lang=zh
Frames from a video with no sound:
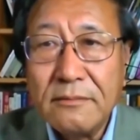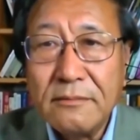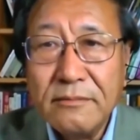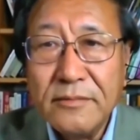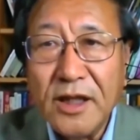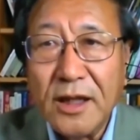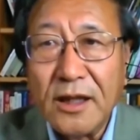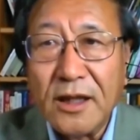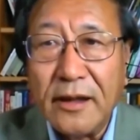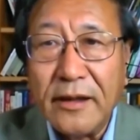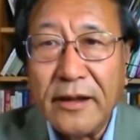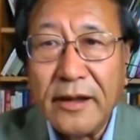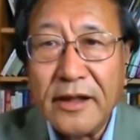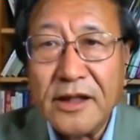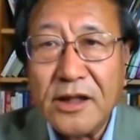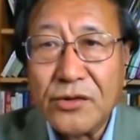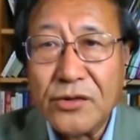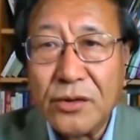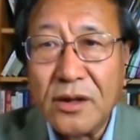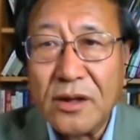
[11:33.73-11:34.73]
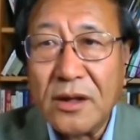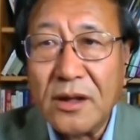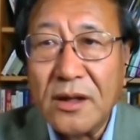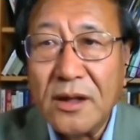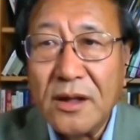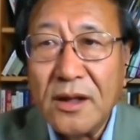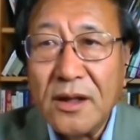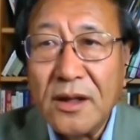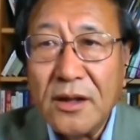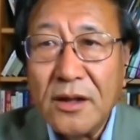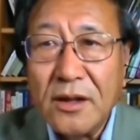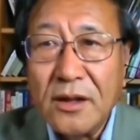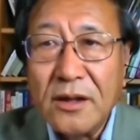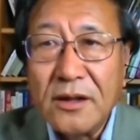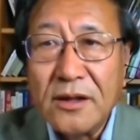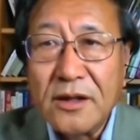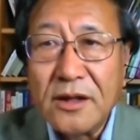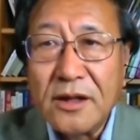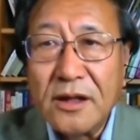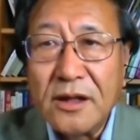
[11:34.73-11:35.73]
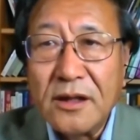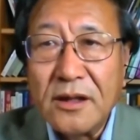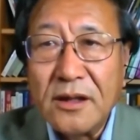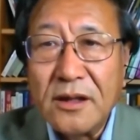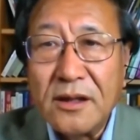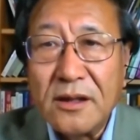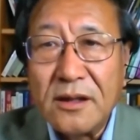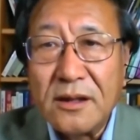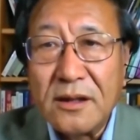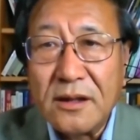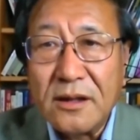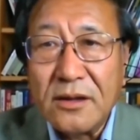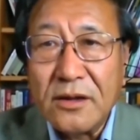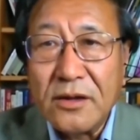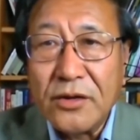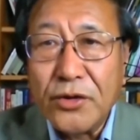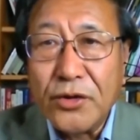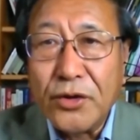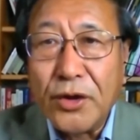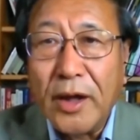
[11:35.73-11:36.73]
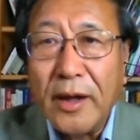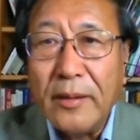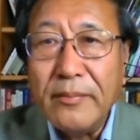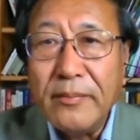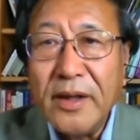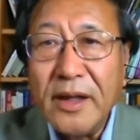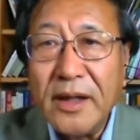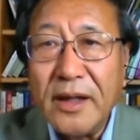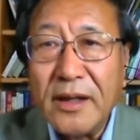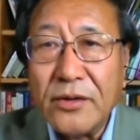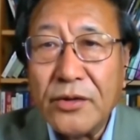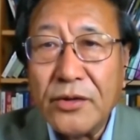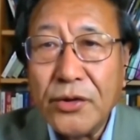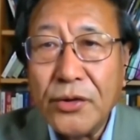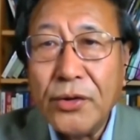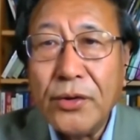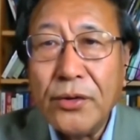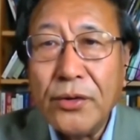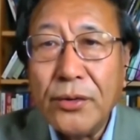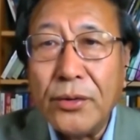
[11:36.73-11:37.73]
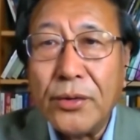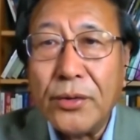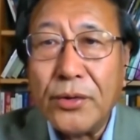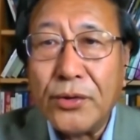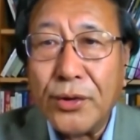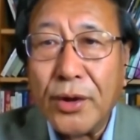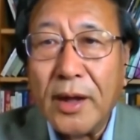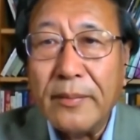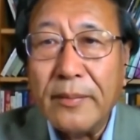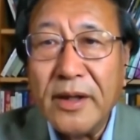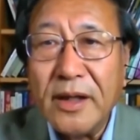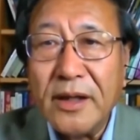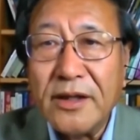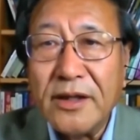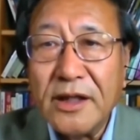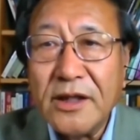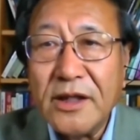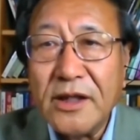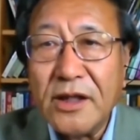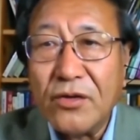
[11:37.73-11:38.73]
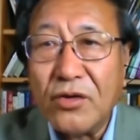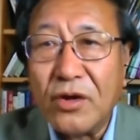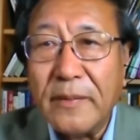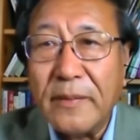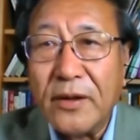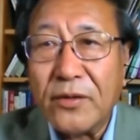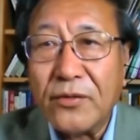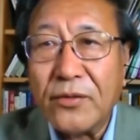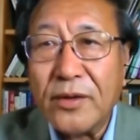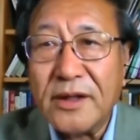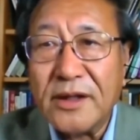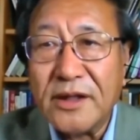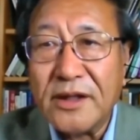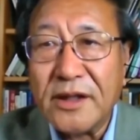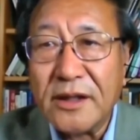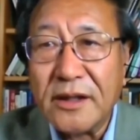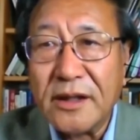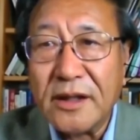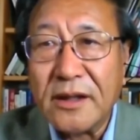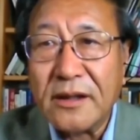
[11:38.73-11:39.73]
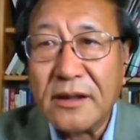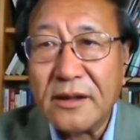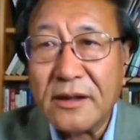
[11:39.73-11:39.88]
要搞一个叫做这个全面区域全面经济伙伴关系协定，